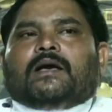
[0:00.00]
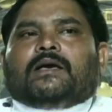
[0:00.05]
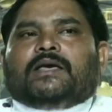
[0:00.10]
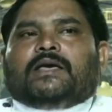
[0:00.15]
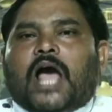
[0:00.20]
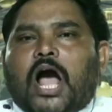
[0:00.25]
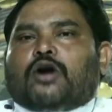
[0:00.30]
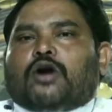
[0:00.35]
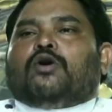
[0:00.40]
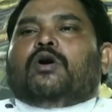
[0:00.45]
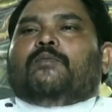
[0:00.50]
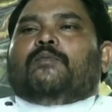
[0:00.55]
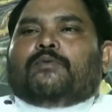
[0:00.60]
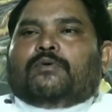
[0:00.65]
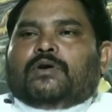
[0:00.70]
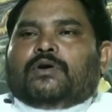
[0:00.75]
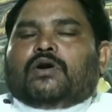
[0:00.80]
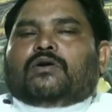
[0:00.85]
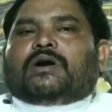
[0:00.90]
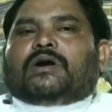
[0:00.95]
యాకోబు
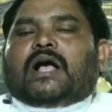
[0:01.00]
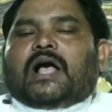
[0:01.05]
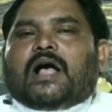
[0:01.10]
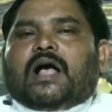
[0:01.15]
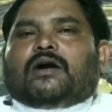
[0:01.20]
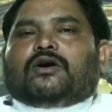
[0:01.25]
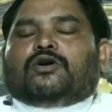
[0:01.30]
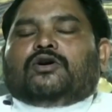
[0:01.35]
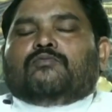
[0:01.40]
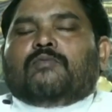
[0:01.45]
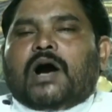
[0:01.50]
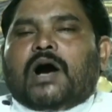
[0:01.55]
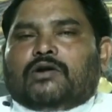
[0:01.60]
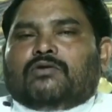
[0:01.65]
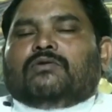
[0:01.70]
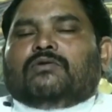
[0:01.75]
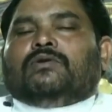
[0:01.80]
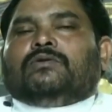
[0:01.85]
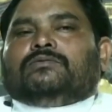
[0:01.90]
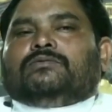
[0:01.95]
యొక్క
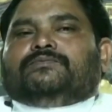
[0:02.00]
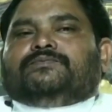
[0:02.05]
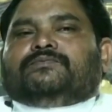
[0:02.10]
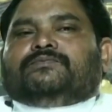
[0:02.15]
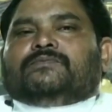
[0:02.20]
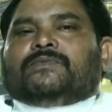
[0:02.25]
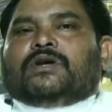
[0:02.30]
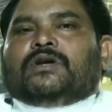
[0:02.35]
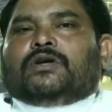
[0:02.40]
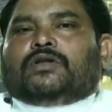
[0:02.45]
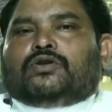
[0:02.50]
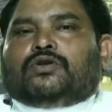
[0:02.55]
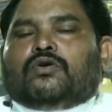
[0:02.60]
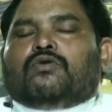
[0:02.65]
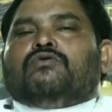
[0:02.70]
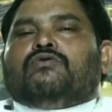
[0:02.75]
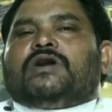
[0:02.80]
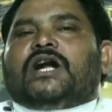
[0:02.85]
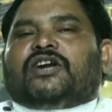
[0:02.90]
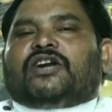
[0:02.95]
కుమారులుతో
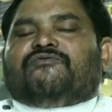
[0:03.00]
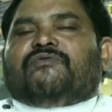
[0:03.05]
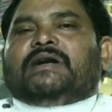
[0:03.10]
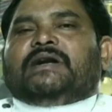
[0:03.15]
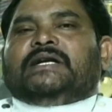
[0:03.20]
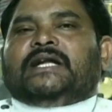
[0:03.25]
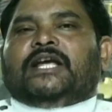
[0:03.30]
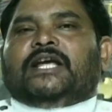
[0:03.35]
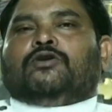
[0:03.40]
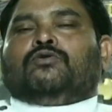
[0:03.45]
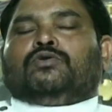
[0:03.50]
ఉన్నటువంటి